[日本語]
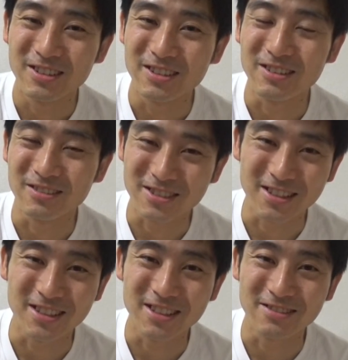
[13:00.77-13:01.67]
煉獄さ
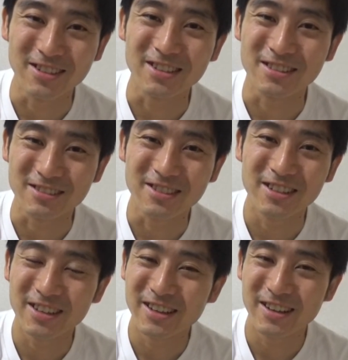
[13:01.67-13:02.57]
んに聞くわけですよ
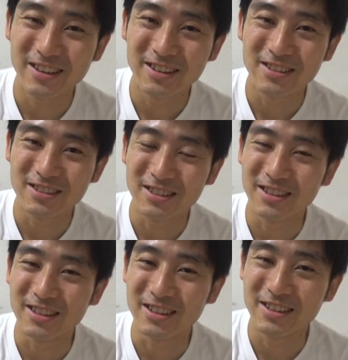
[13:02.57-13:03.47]
ね
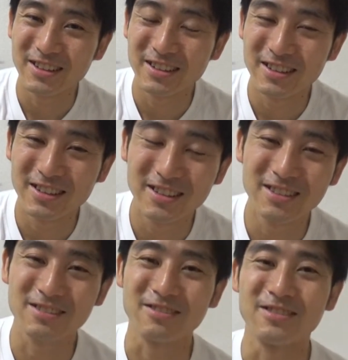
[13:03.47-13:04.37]
で
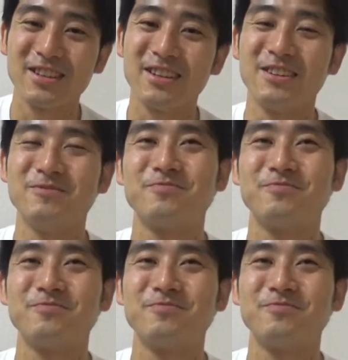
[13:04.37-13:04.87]
そこで